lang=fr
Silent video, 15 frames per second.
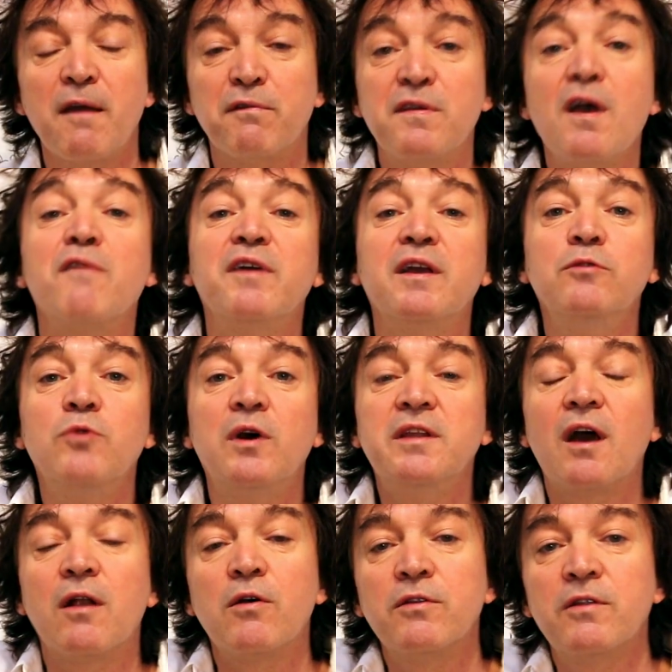viens avec nous en
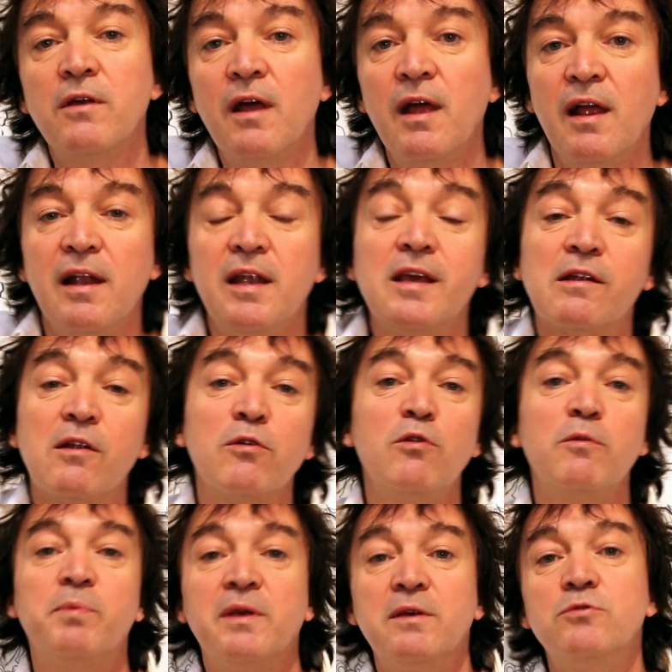Irlande. L'Irlande,
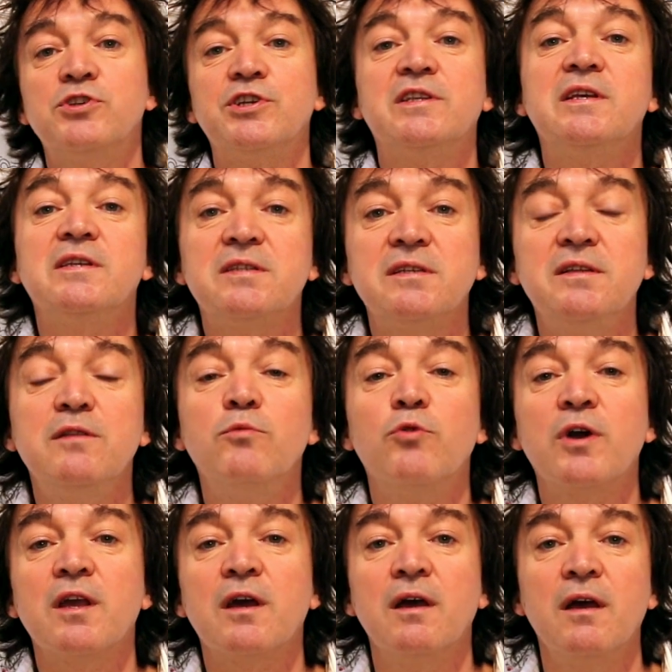le pays où j'ai décidé de
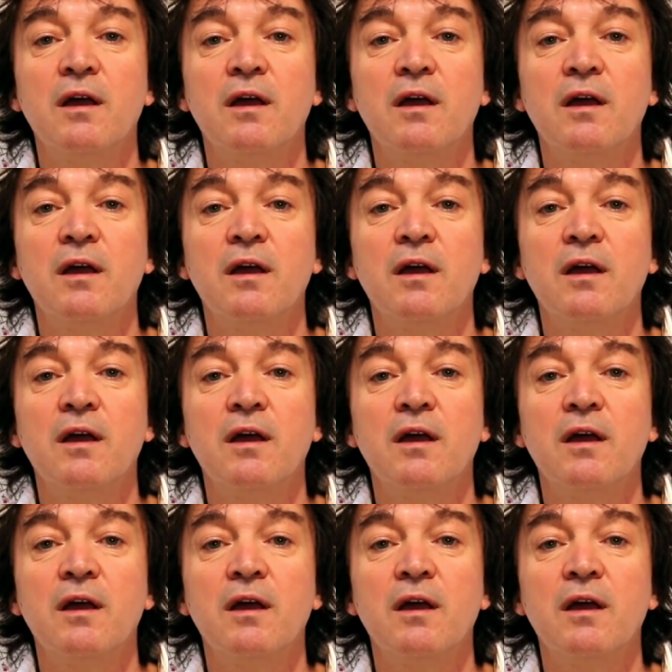mourir